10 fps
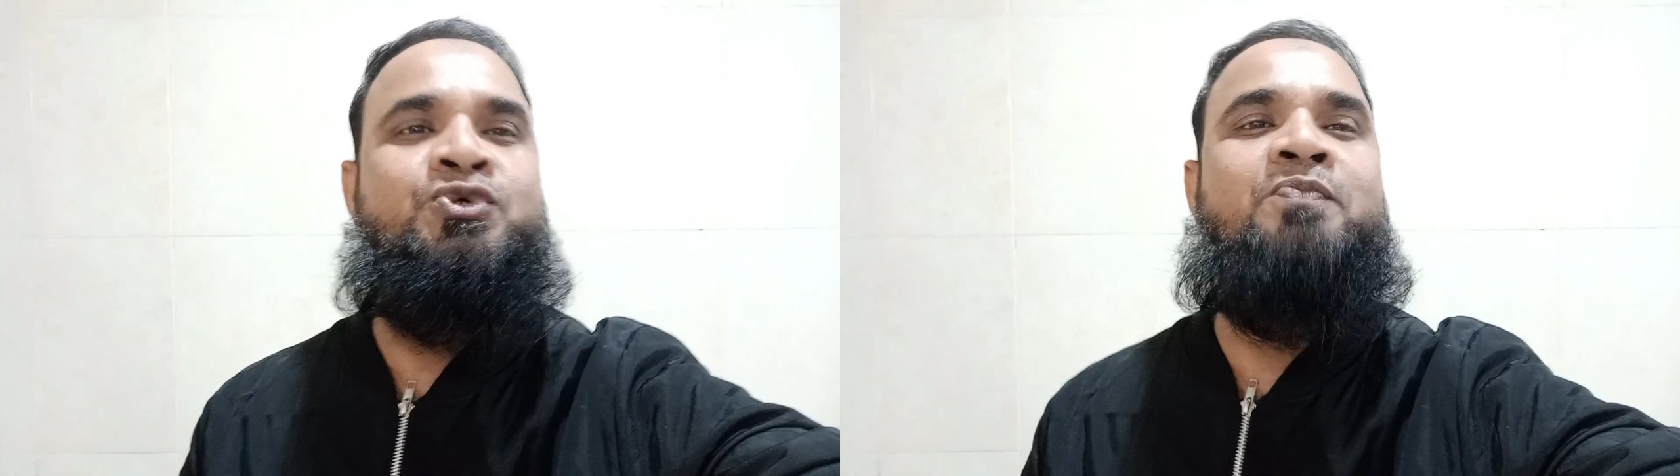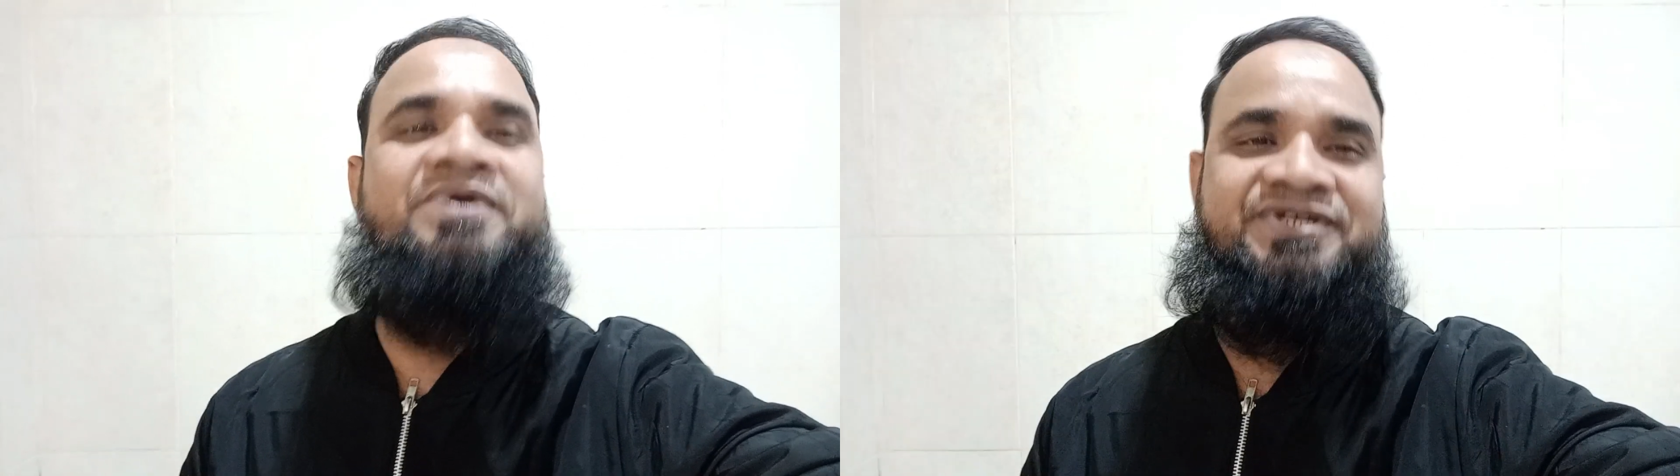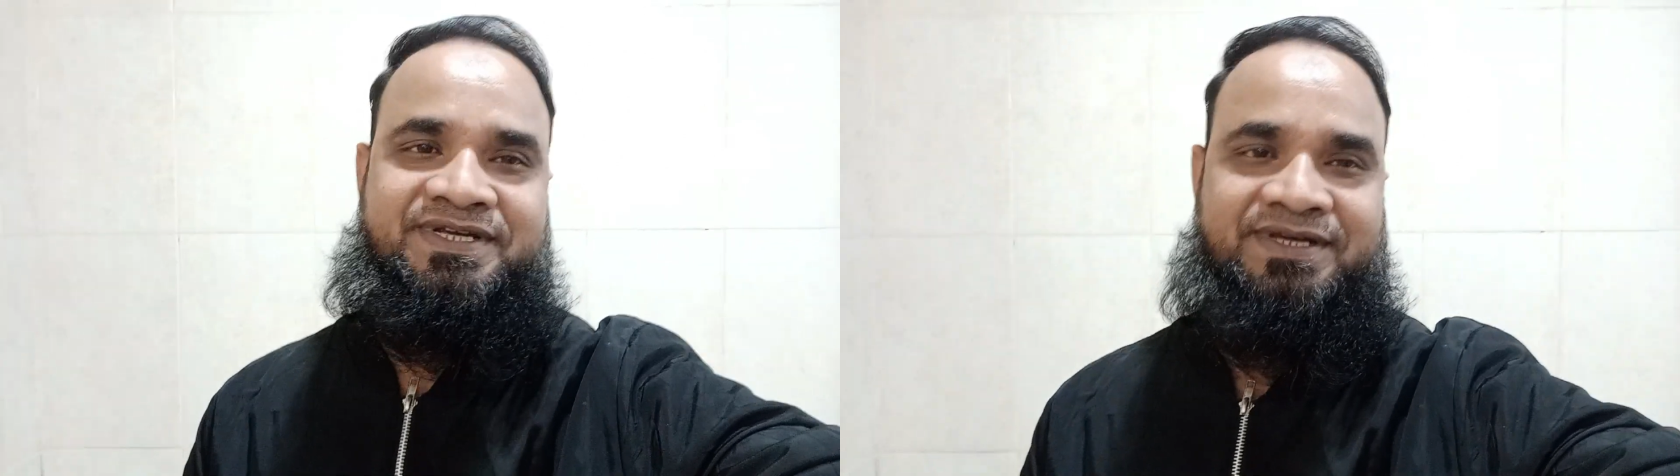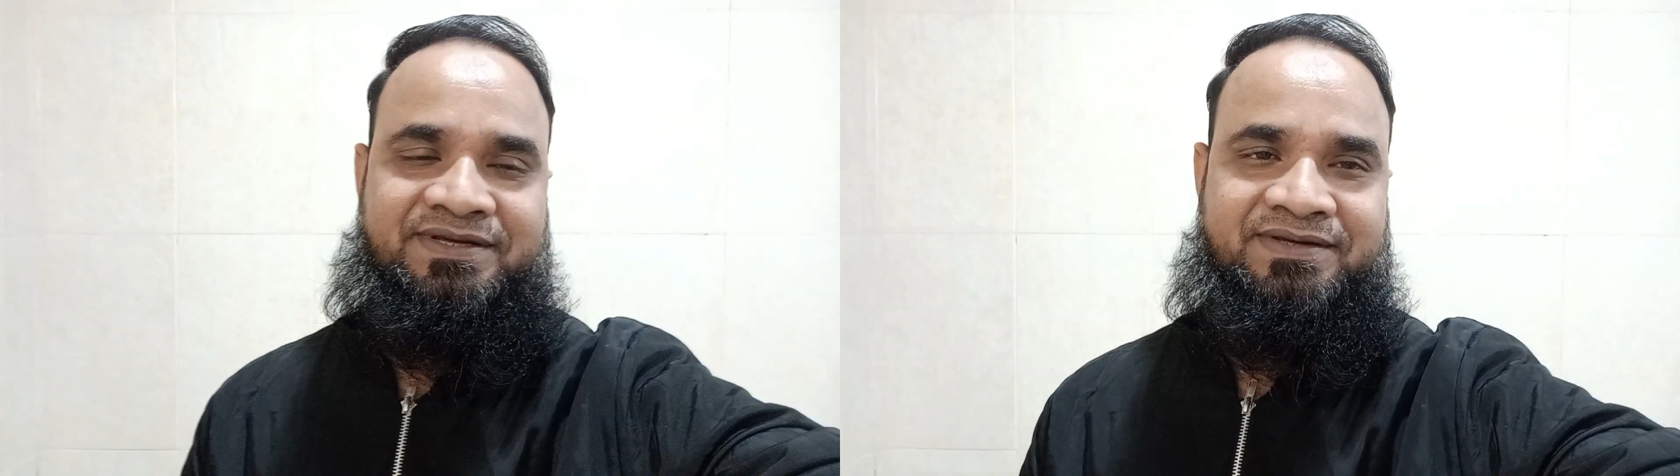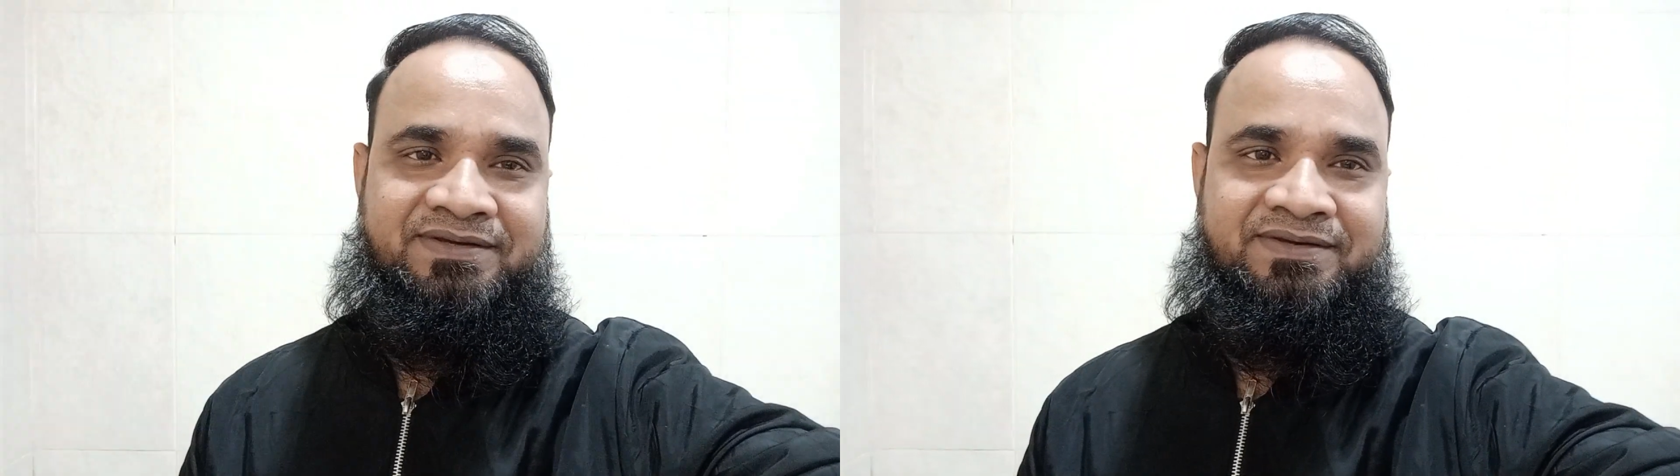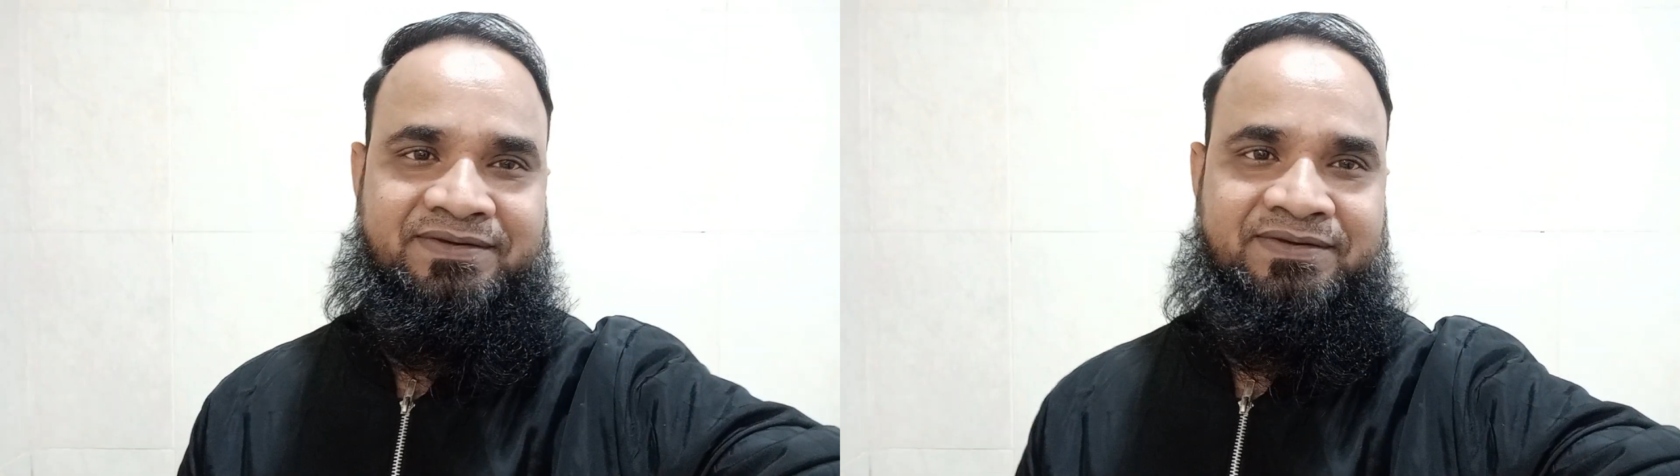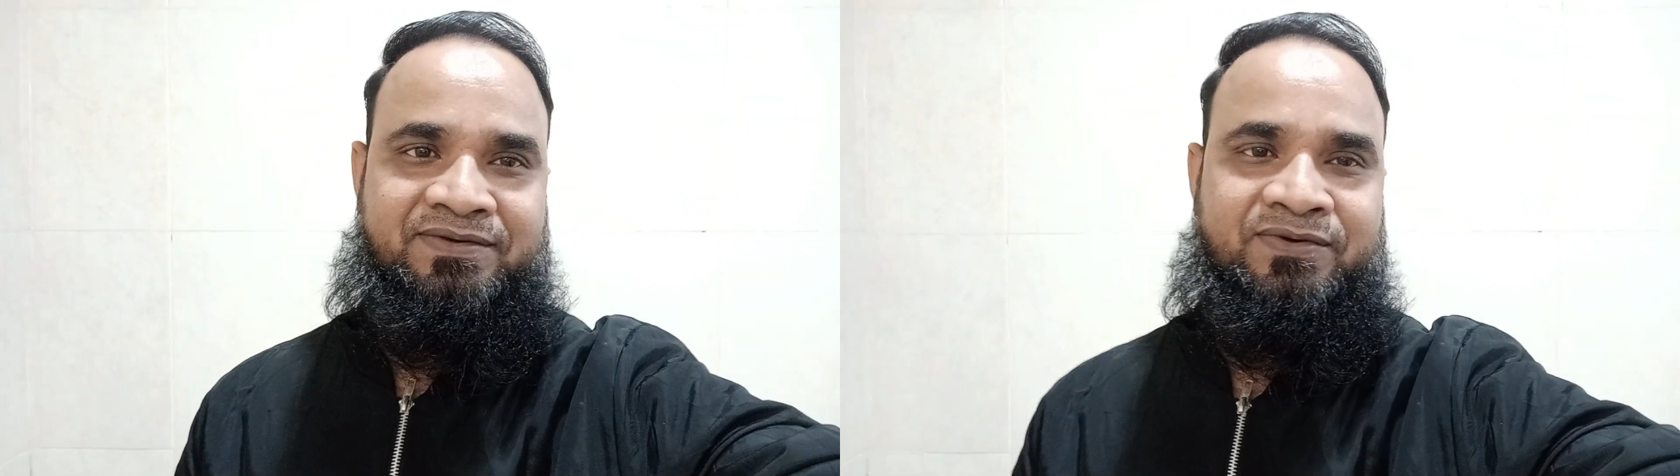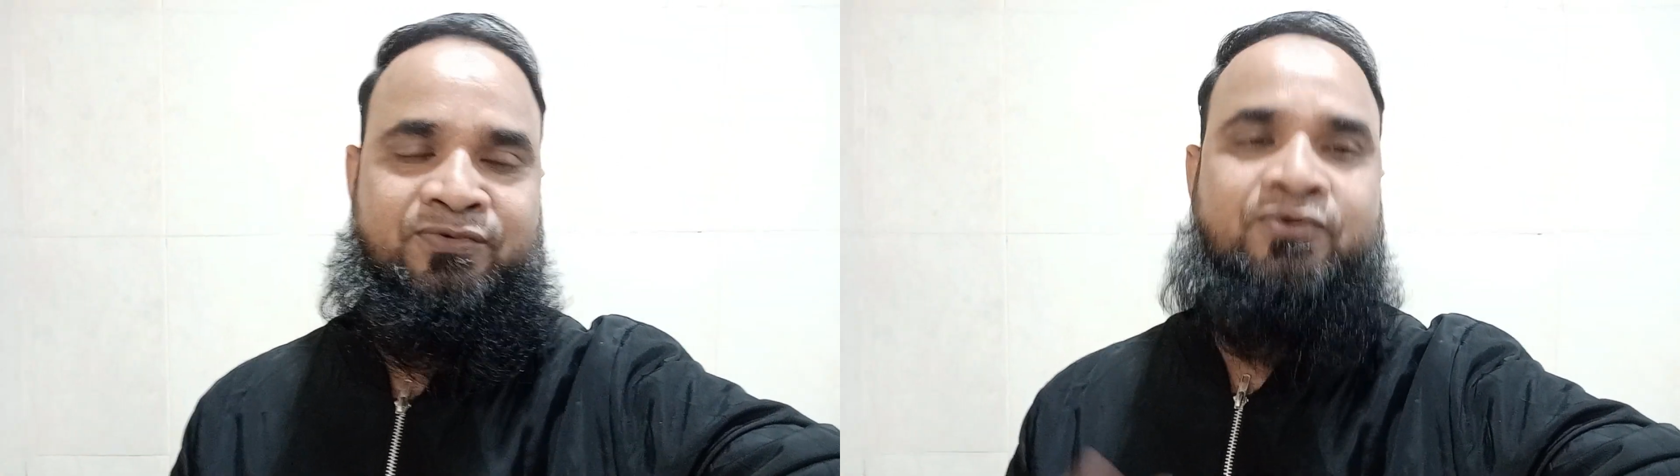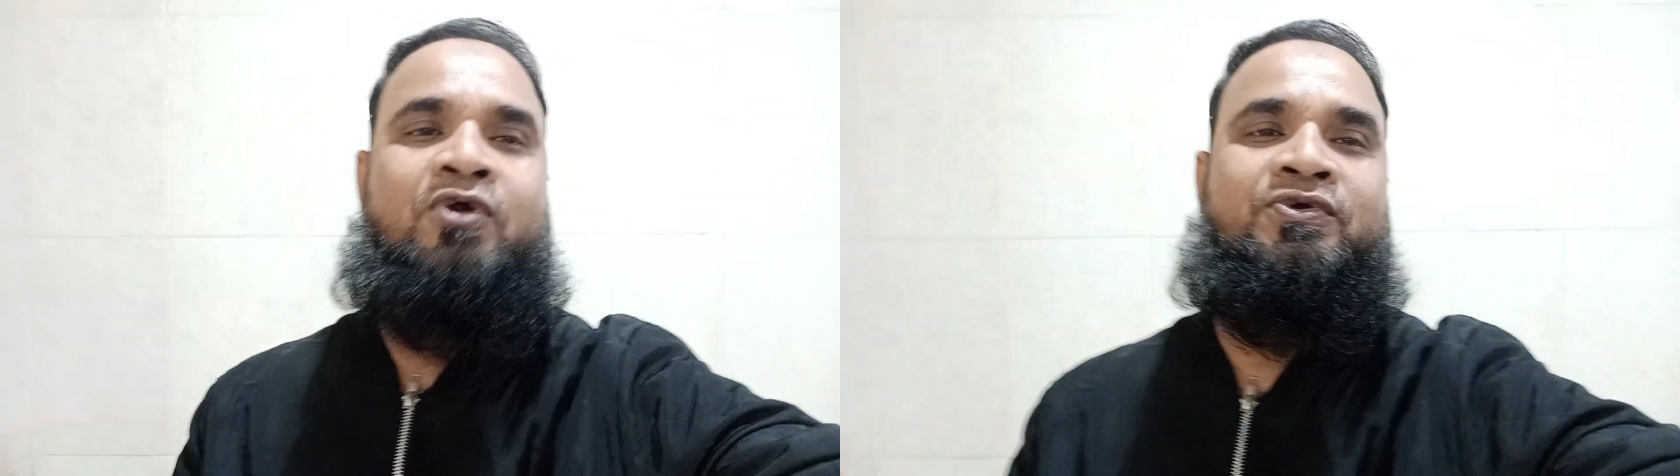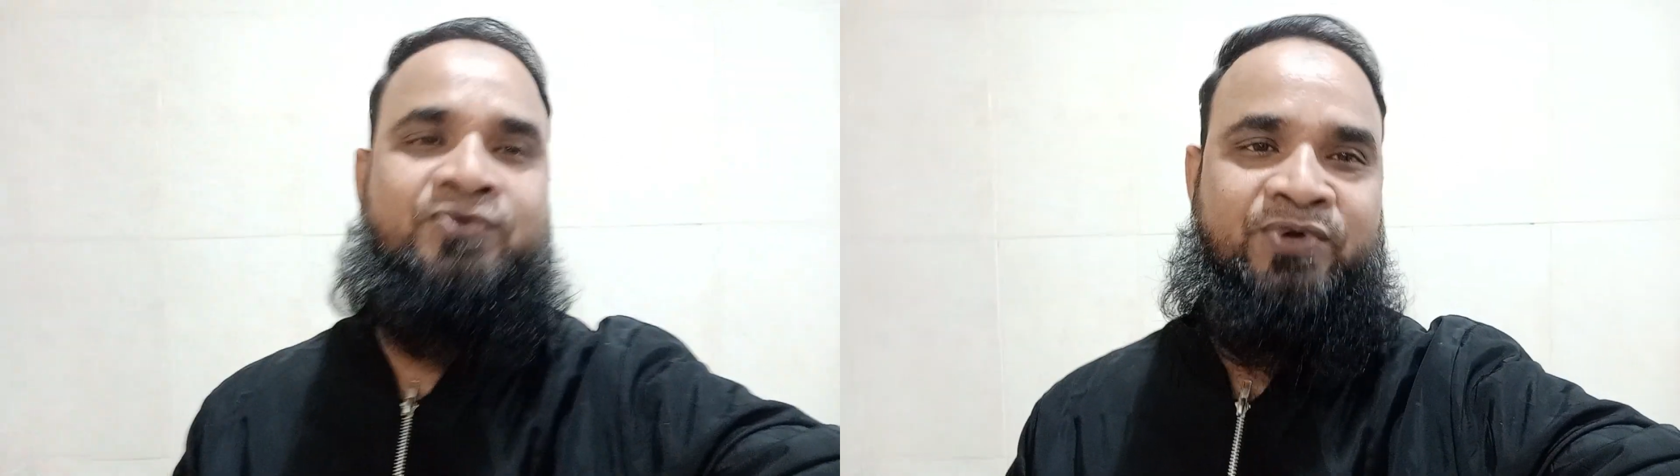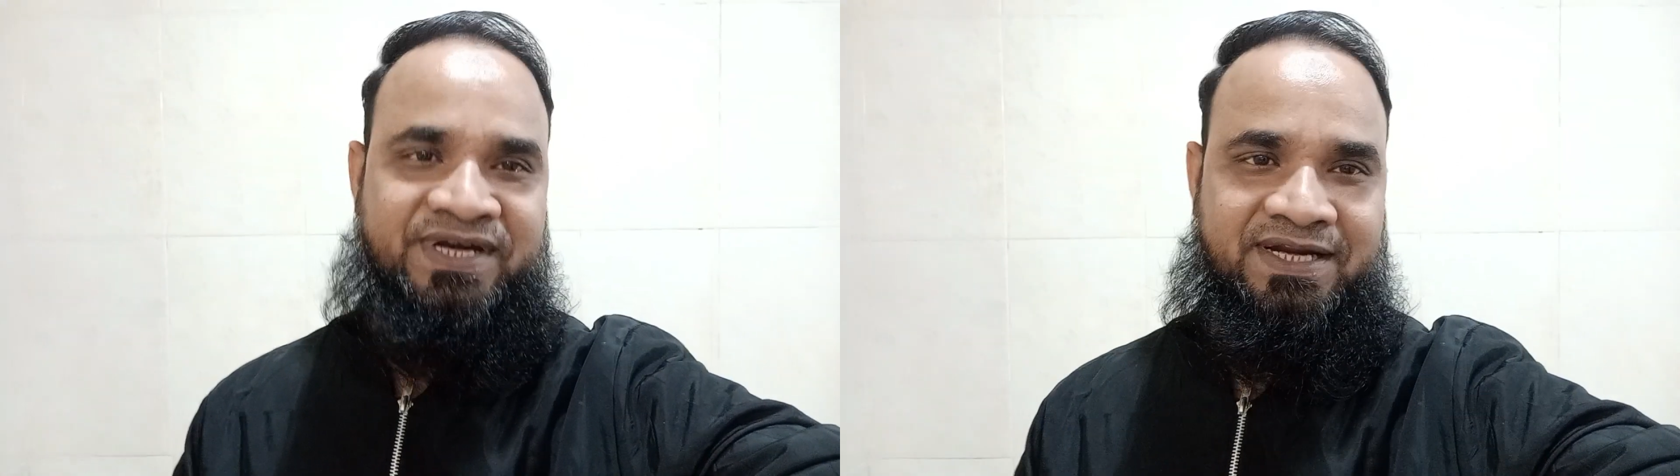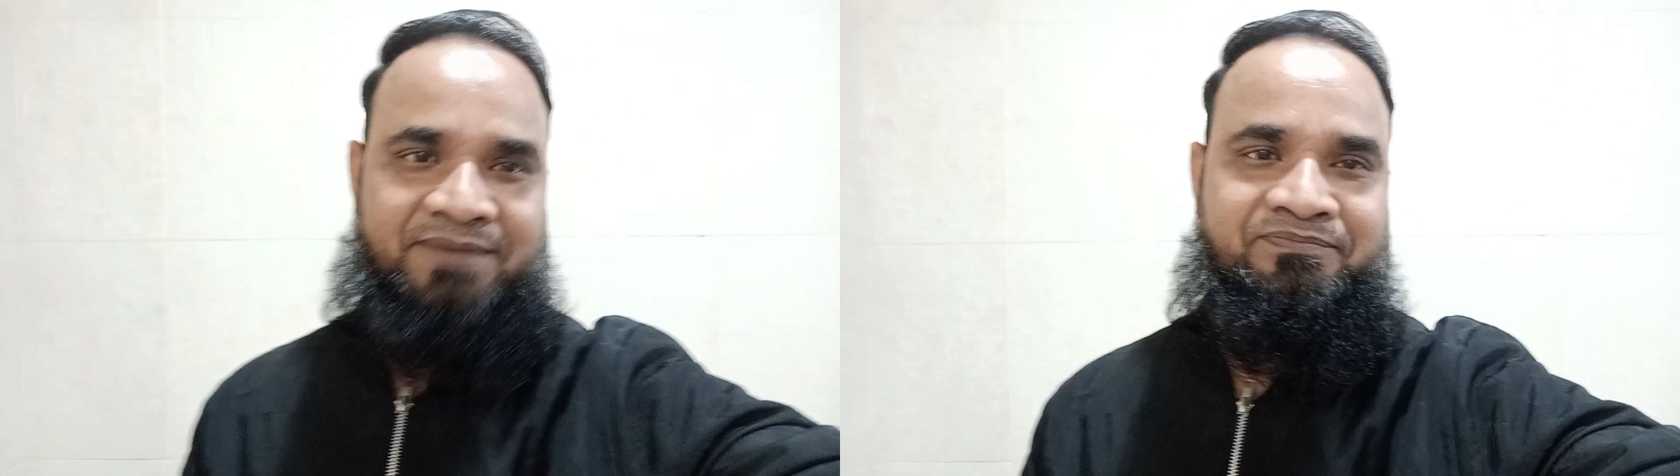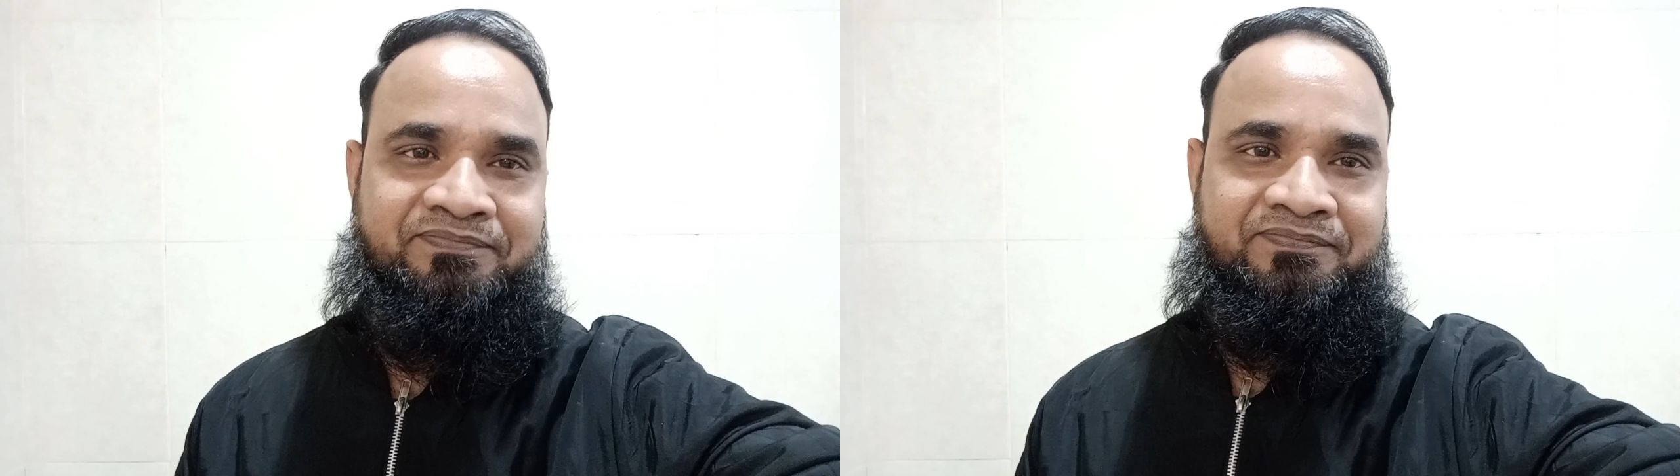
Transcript: চব্বিশকে গ্রহণ করে নিলাম